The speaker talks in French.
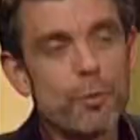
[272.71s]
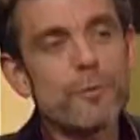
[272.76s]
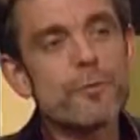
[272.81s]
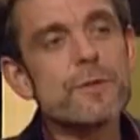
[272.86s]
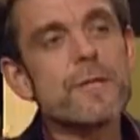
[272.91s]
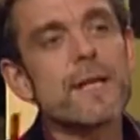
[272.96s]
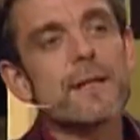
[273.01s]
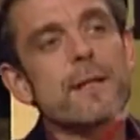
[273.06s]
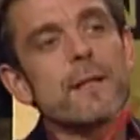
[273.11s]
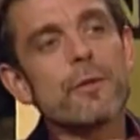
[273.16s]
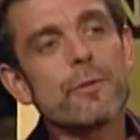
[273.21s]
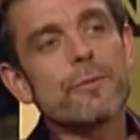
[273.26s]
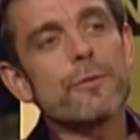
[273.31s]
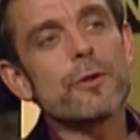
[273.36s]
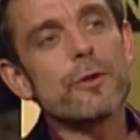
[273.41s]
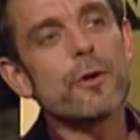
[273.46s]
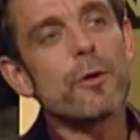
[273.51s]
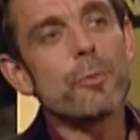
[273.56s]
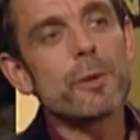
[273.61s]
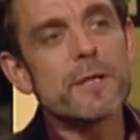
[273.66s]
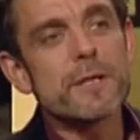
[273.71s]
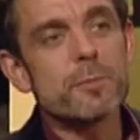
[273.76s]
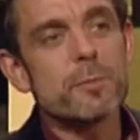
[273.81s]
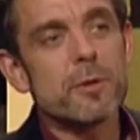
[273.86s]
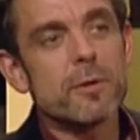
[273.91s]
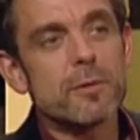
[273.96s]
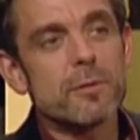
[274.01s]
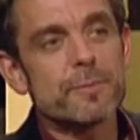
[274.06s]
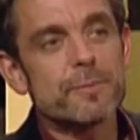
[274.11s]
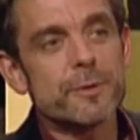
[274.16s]
vous êtes un enfant de
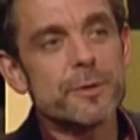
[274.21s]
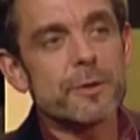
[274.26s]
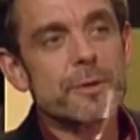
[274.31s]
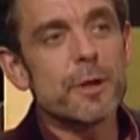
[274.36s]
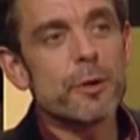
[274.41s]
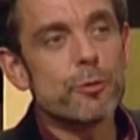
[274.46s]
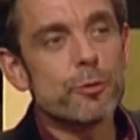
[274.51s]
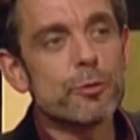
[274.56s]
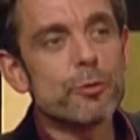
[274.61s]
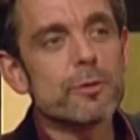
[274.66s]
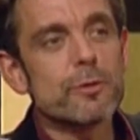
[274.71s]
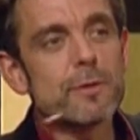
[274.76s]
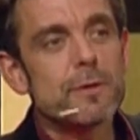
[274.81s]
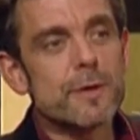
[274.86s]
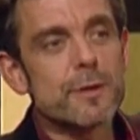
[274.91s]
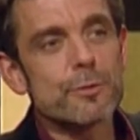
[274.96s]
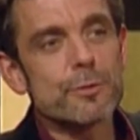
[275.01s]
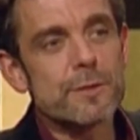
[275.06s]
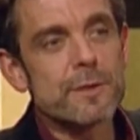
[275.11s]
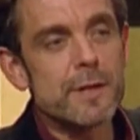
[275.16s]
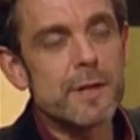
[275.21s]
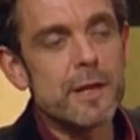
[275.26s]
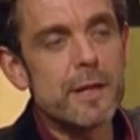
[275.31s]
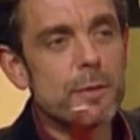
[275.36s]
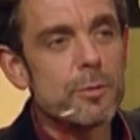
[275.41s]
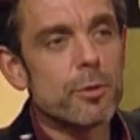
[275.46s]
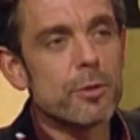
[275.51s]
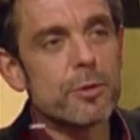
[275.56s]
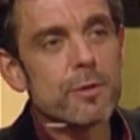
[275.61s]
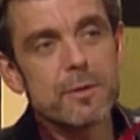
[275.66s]
remplacement. Il y en a eu d'autres qui sont
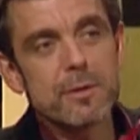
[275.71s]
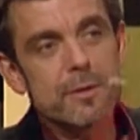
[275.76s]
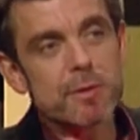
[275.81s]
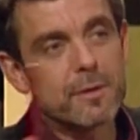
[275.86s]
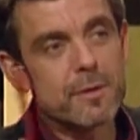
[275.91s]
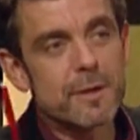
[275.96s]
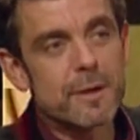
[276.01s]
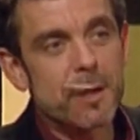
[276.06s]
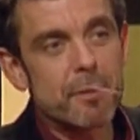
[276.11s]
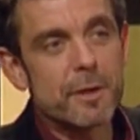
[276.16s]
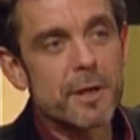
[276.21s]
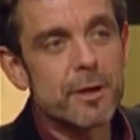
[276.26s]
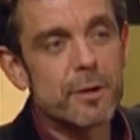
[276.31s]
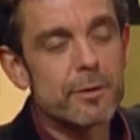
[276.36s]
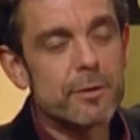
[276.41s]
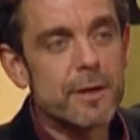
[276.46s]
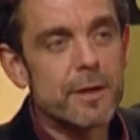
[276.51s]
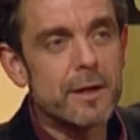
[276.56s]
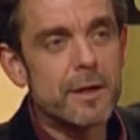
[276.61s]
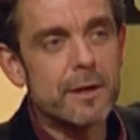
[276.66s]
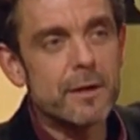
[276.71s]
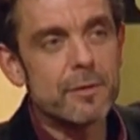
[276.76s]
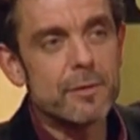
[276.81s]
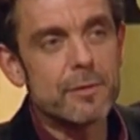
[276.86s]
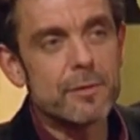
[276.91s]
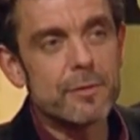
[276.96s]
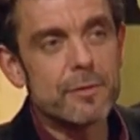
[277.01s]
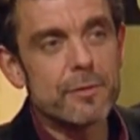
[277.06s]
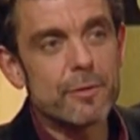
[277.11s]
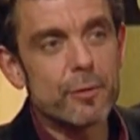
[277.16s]
célèbres, Camille Claudel,
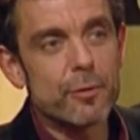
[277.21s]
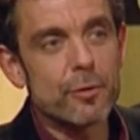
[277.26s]
Van